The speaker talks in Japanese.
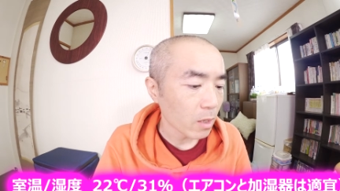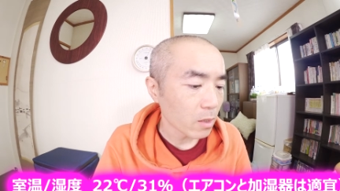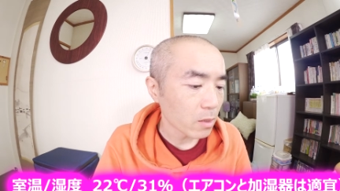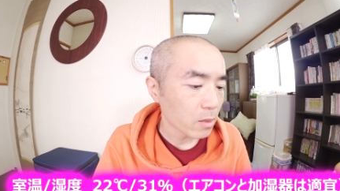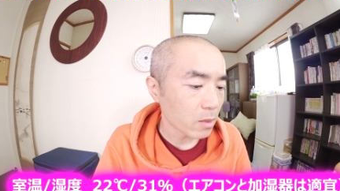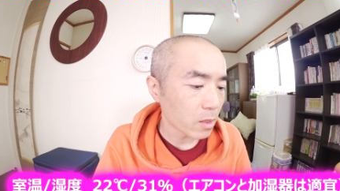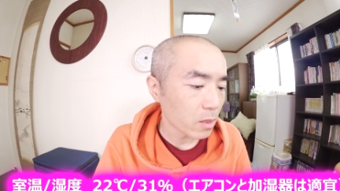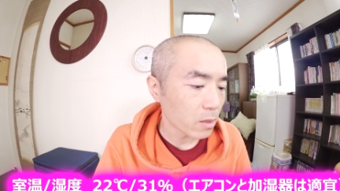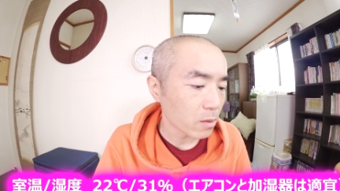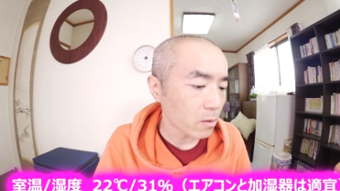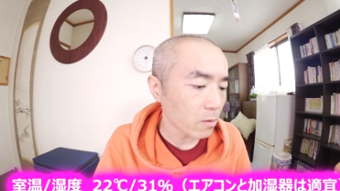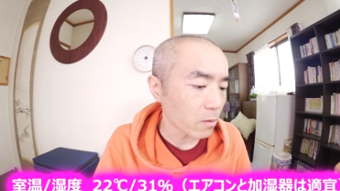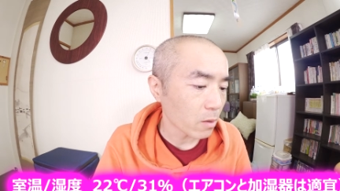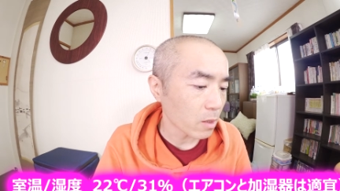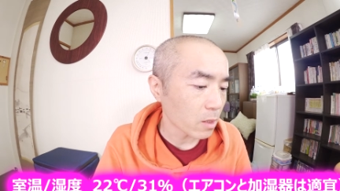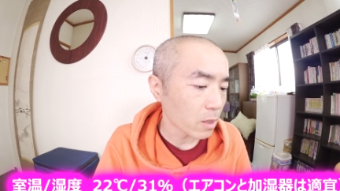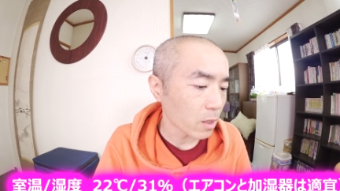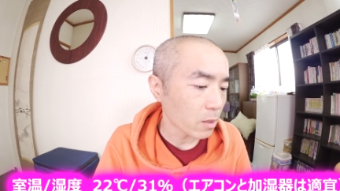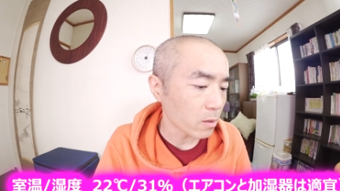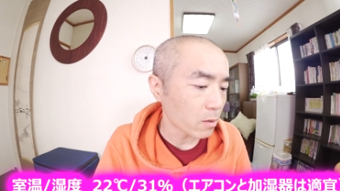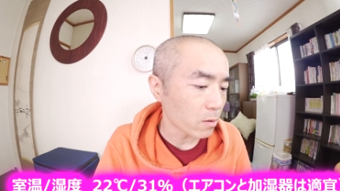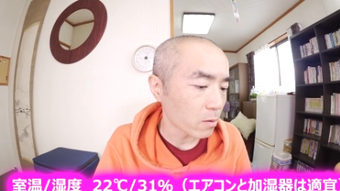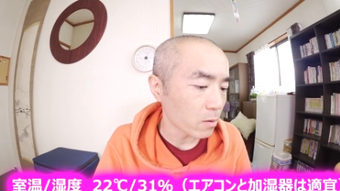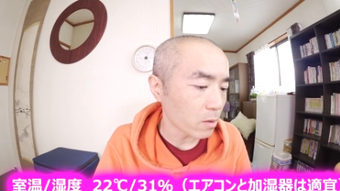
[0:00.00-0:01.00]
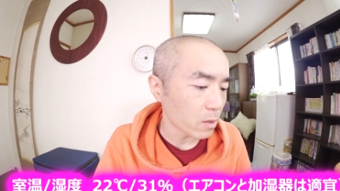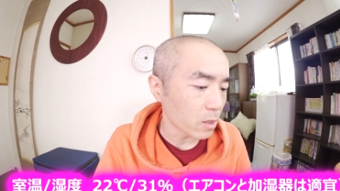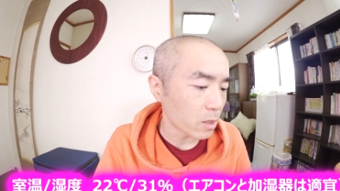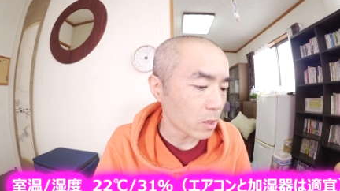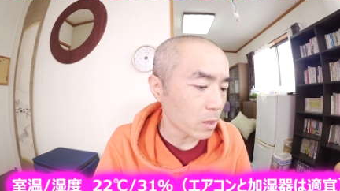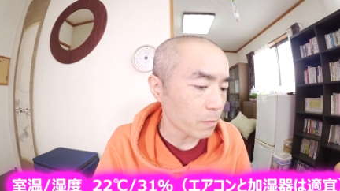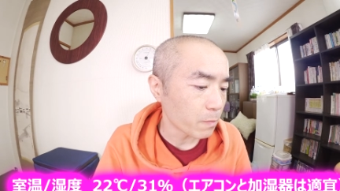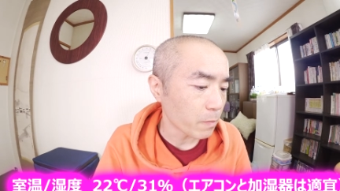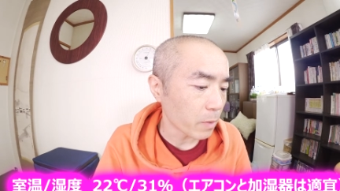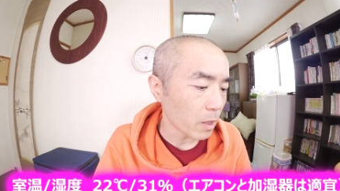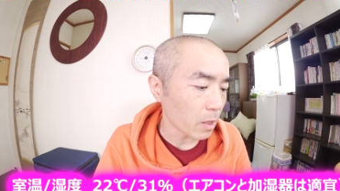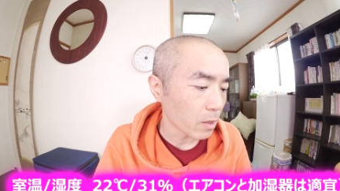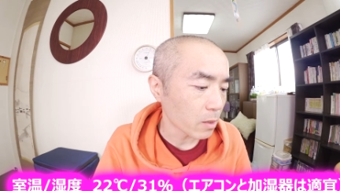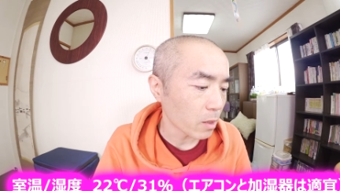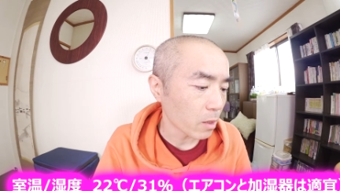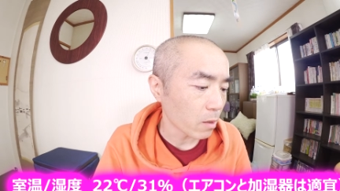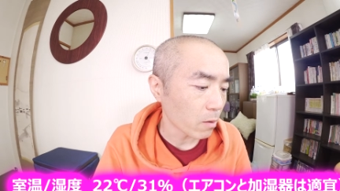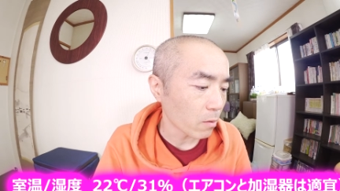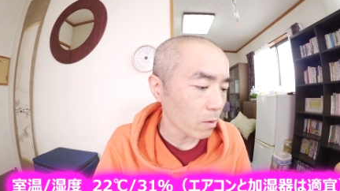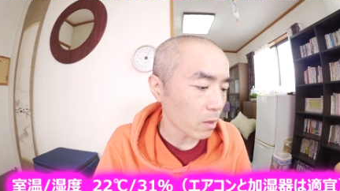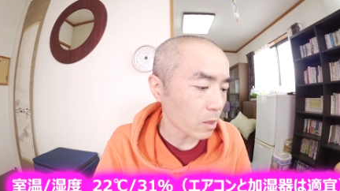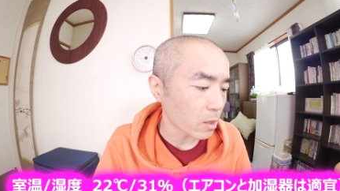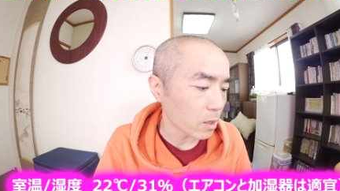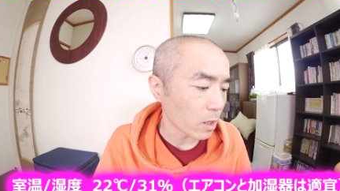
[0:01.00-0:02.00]
湿度は
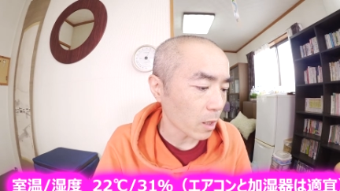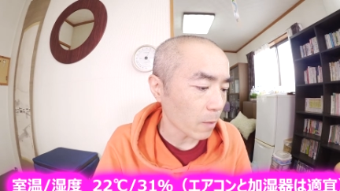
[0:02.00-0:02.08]
31%でし